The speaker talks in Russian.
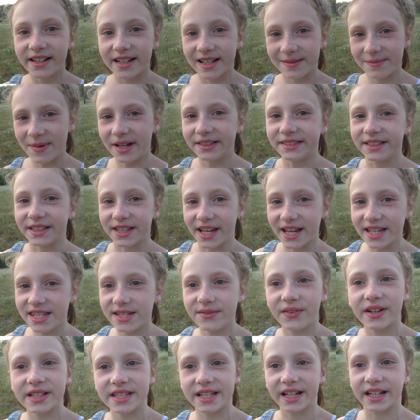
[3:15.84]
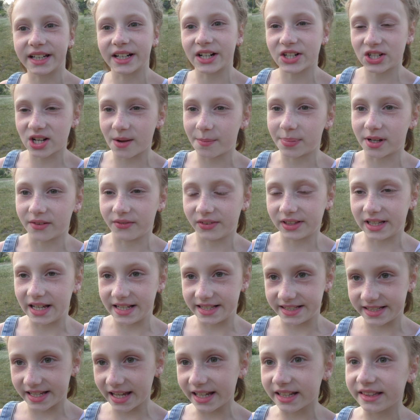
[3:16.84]
Ребята, я сегодня хорошо провела
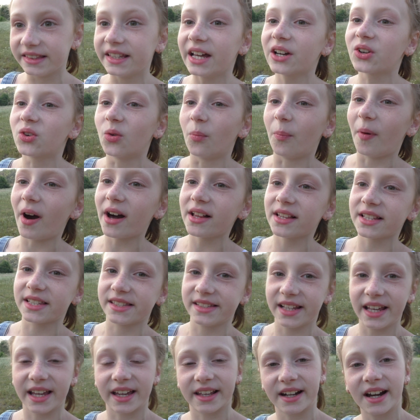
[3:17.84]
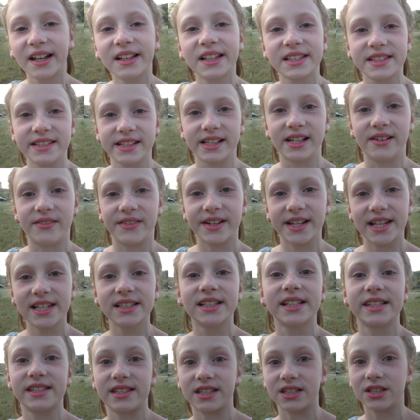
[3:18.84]
день, накупалась, наигралась,
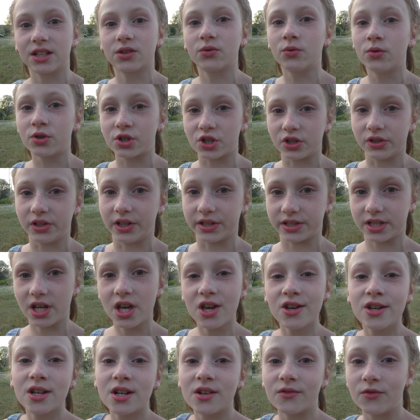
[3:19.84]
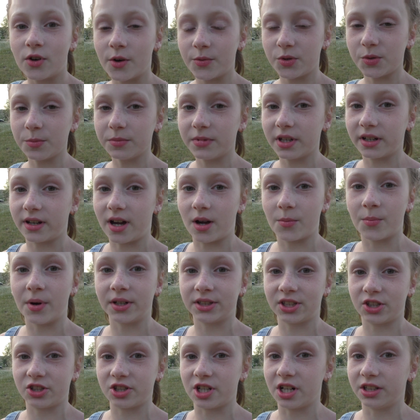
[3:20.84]
наговорилась и накушалась. В общем-то, как бы
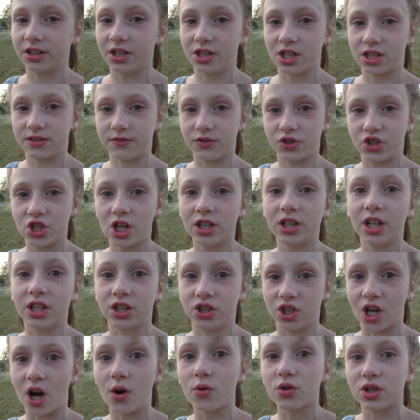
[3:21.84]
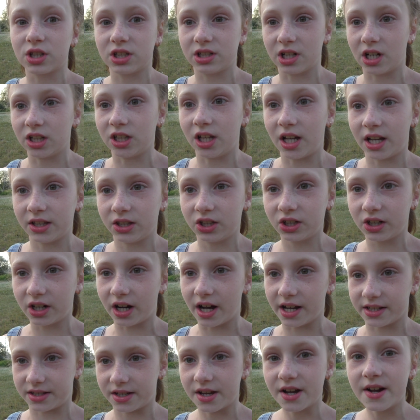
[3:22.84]
это странно не звучало, я устала
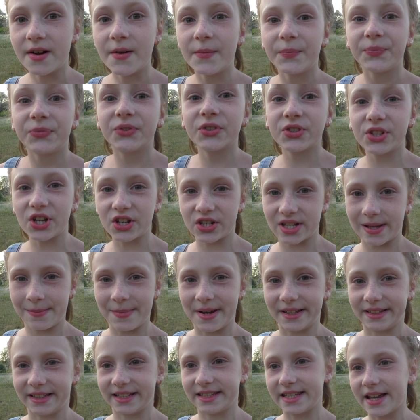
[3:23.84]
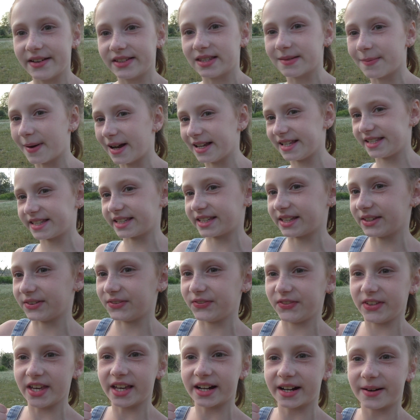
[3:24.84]
отдыхать. Ну что ж, ребята, ставьте пальчики
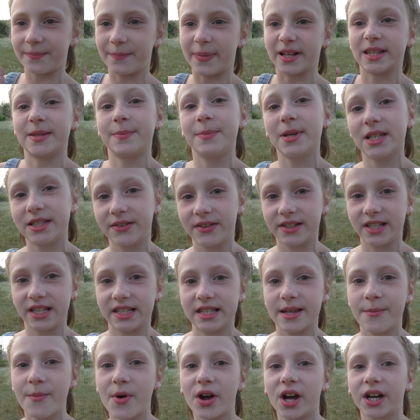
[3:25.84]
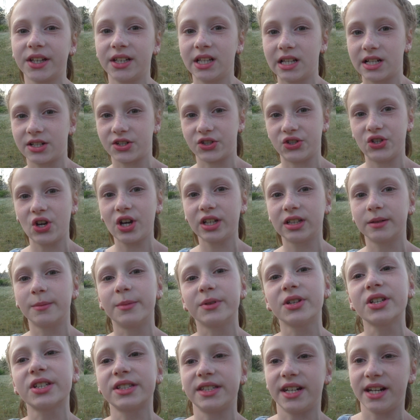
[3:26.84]
вверх, подписывайтесь на мой канал Жучок, на
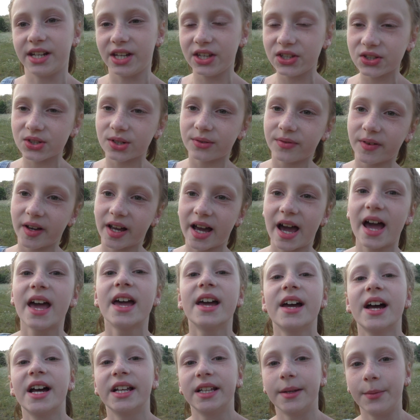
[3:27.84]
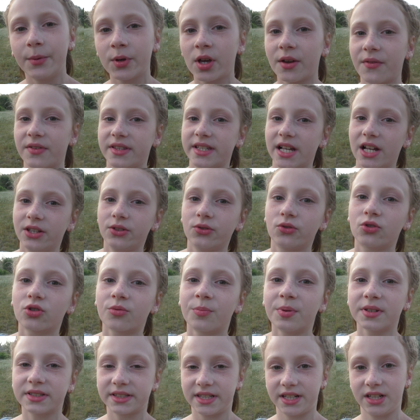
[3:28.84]
мою страничку ВК, на мою официальную
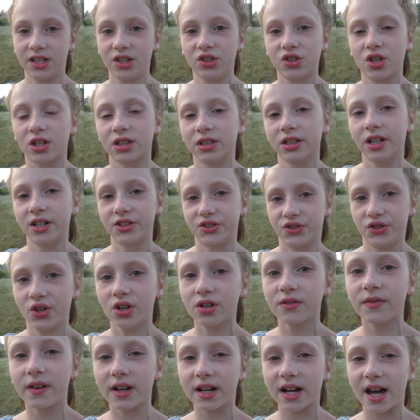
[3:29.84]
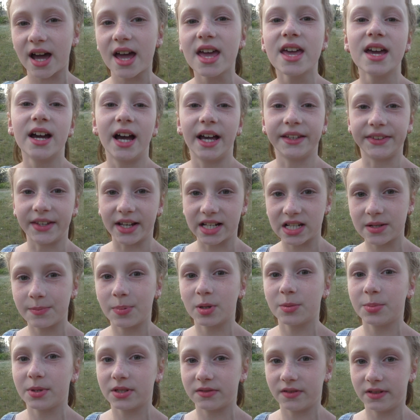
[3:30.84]
группу страничку канал Жучок ВК, а также
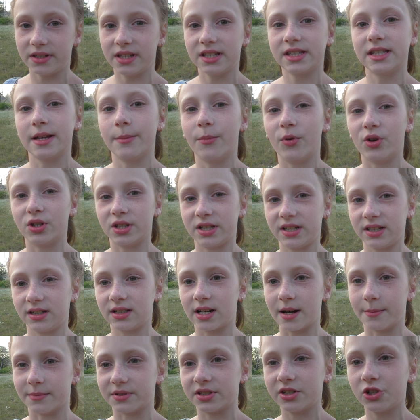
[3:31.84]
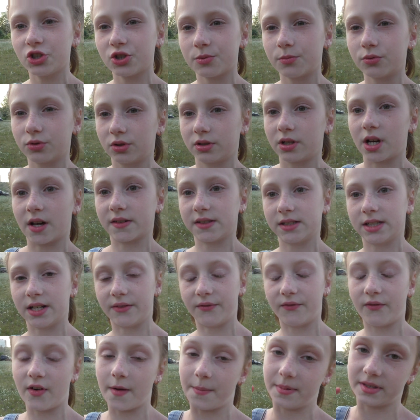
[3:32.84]
подписывайтесь на мой инстаграм. Ссылочки будут, как всегда,
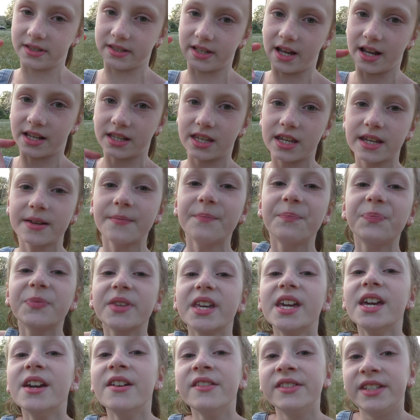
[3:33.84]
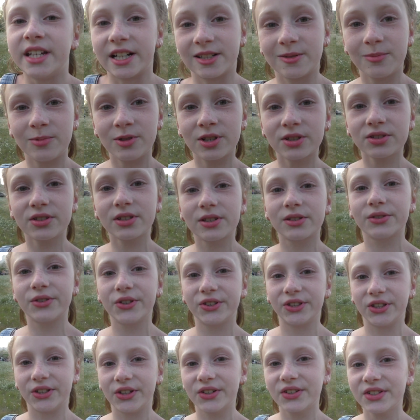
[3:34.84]
в описании. Всех люблю, целую,
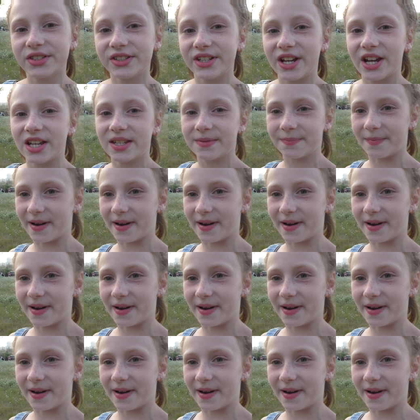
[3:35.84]
до новых встреч,